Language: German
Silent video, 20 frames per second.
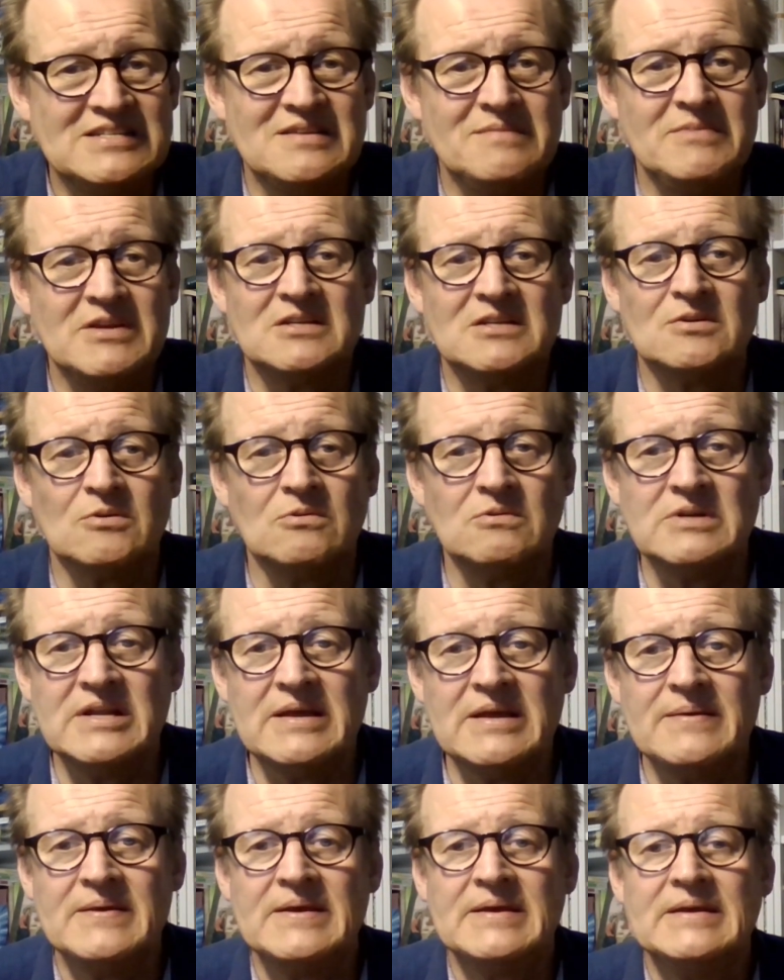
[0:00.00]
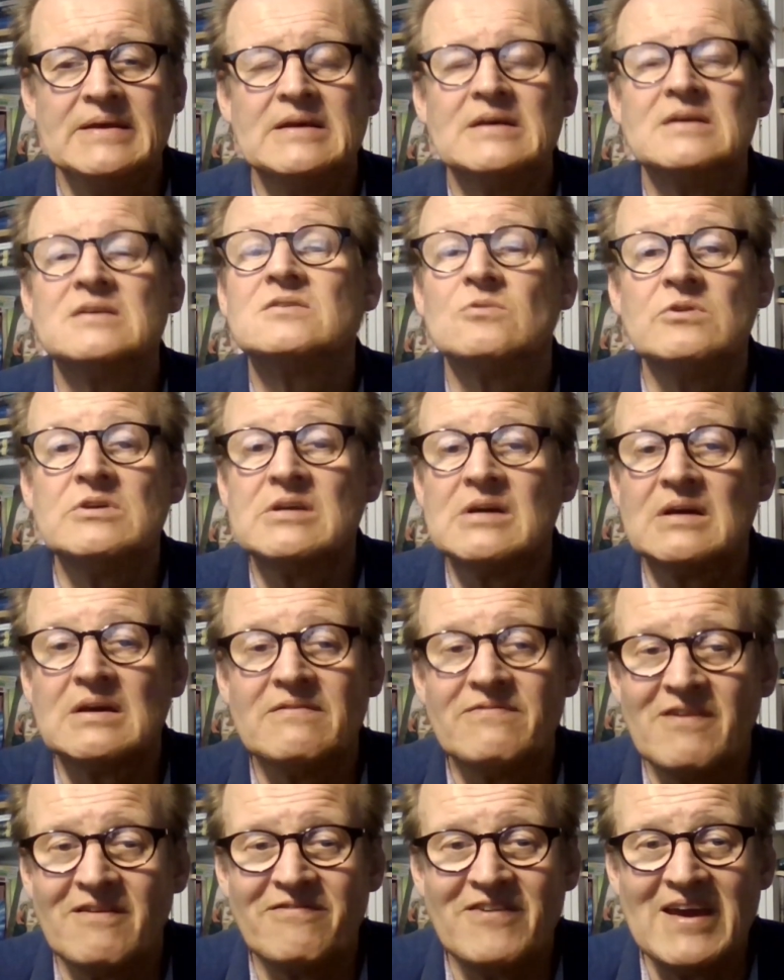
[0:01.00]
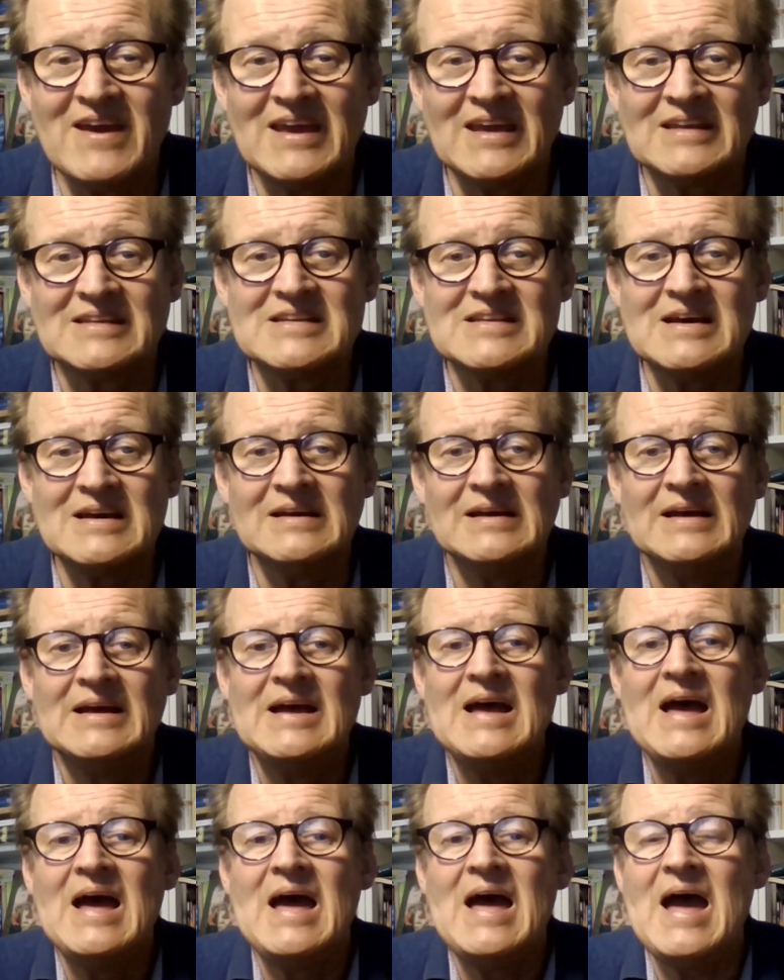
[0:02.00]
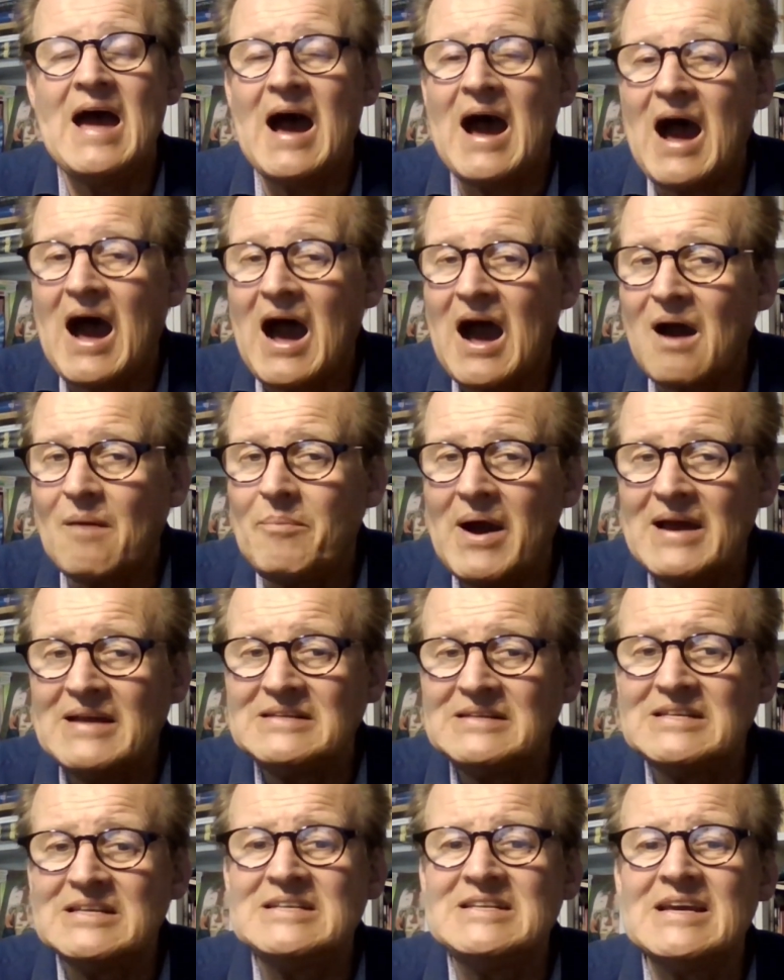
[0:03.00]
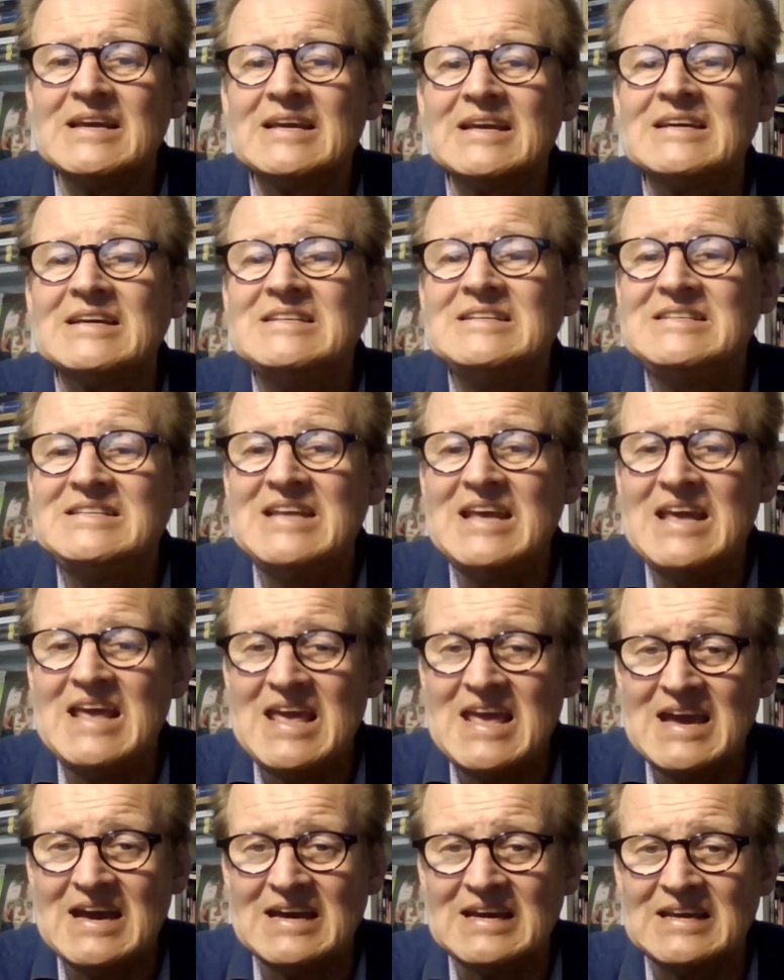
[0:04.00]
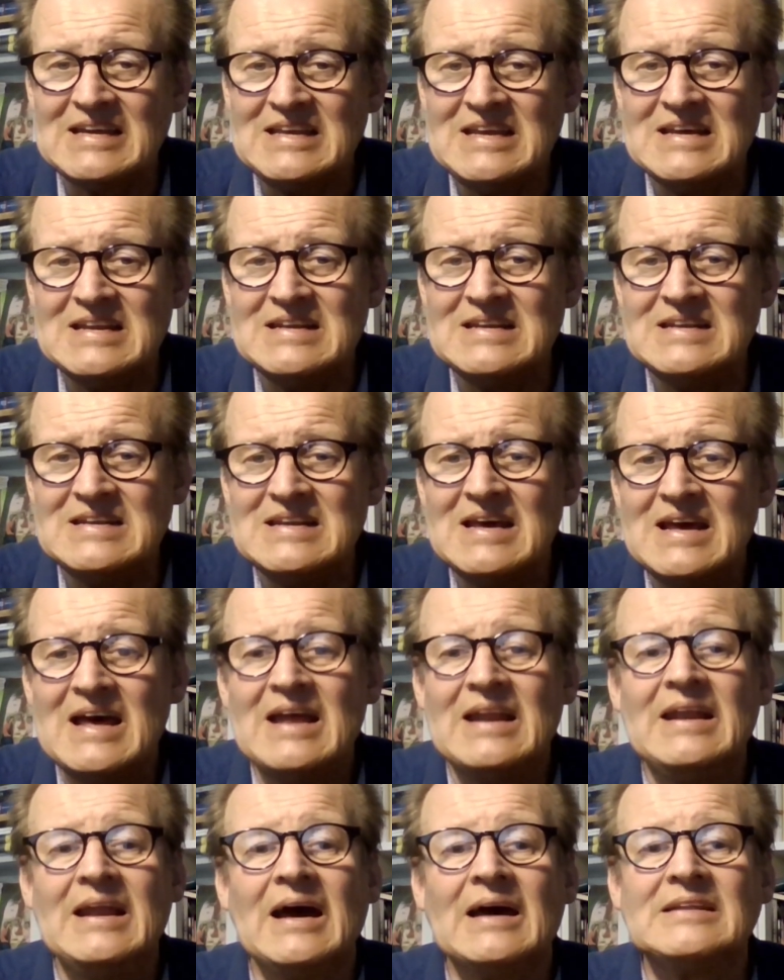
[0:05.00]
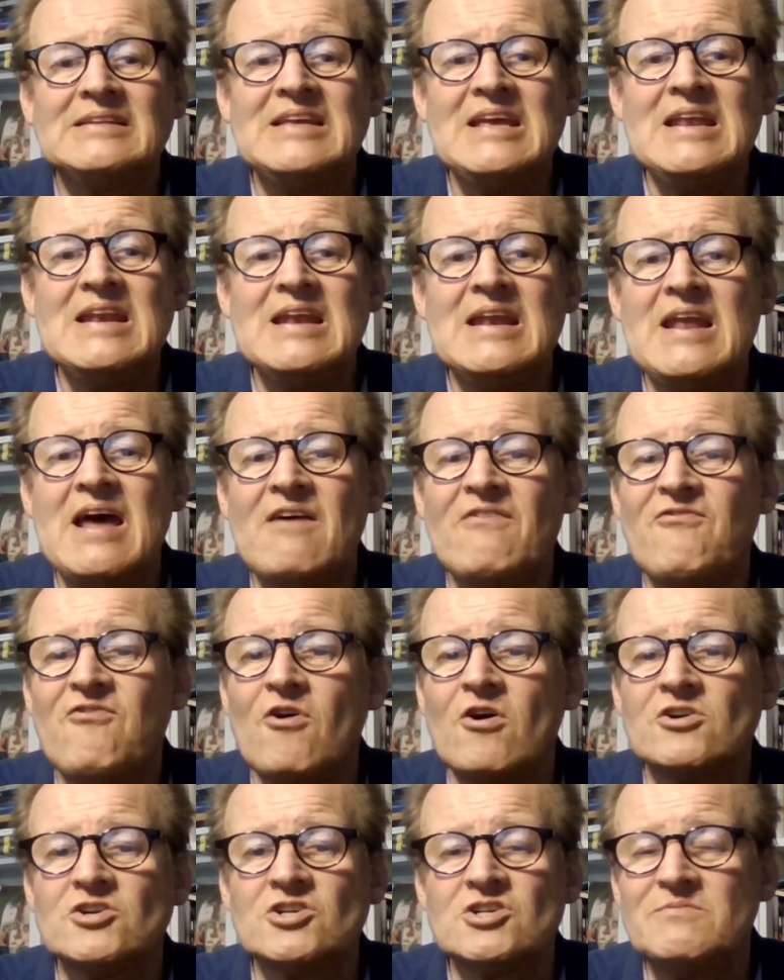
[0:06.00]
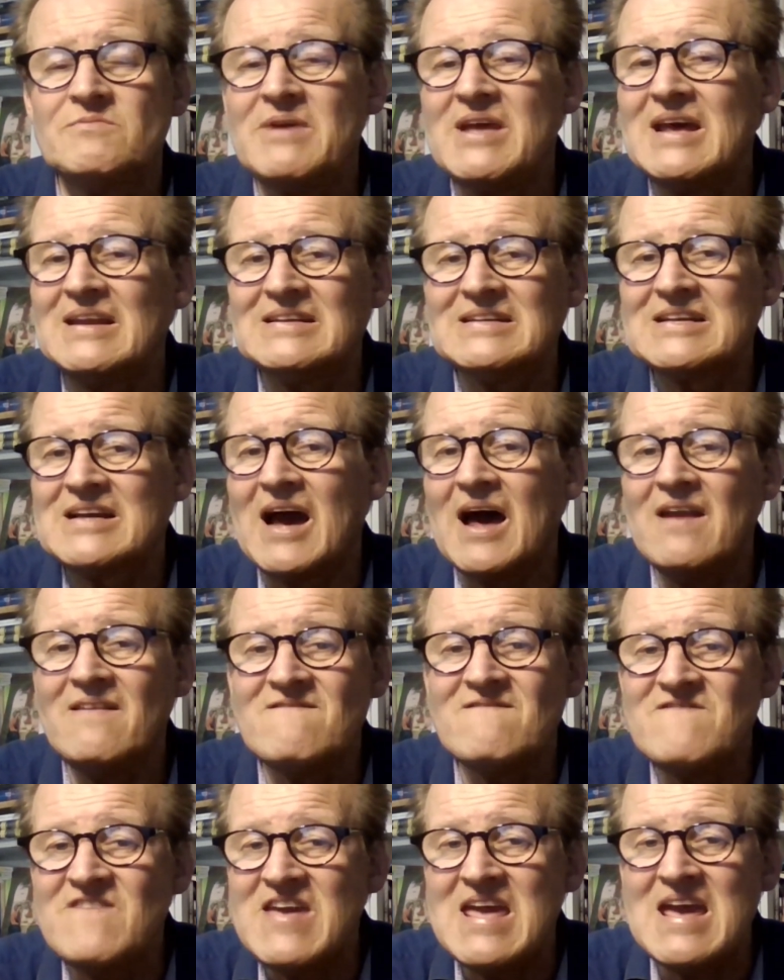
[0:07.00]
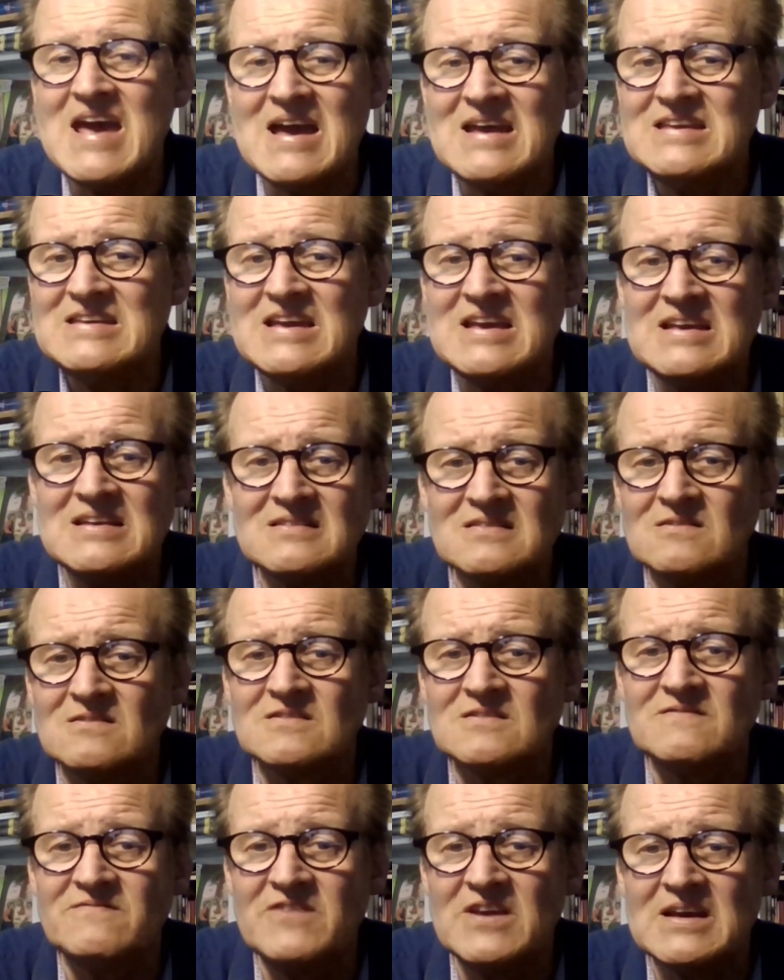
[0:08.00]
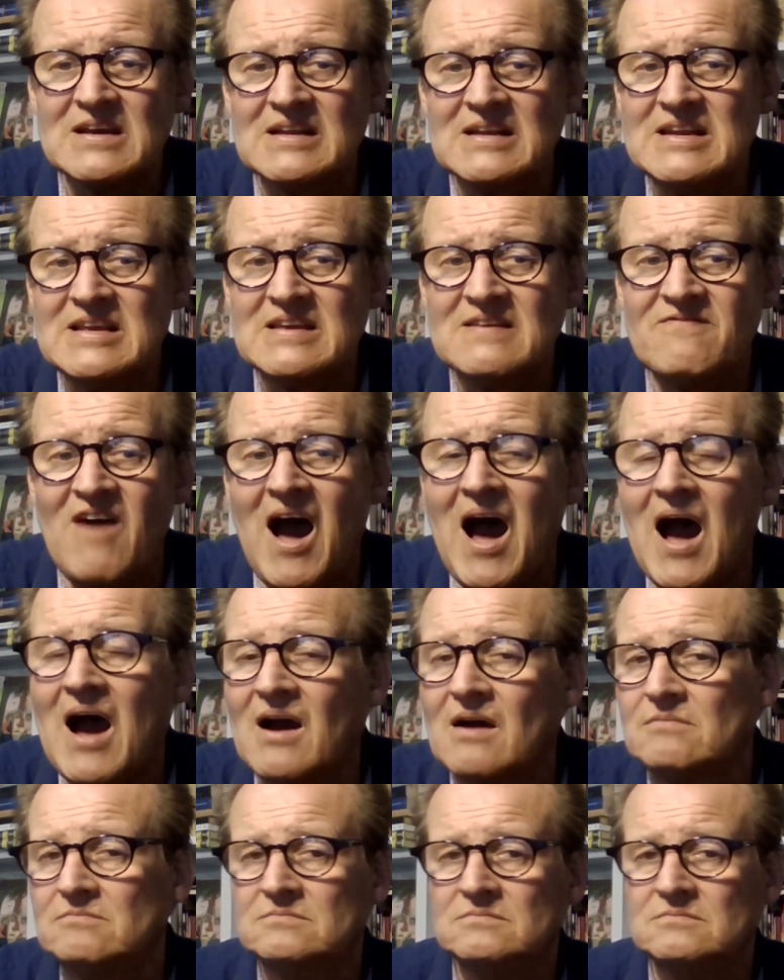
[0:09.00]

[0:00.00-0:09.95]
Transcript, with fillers: Methode, so ihre Verfechter, erarbeitete Kriterien, nach denen erforscht werden kann, wer Jesus wirklich war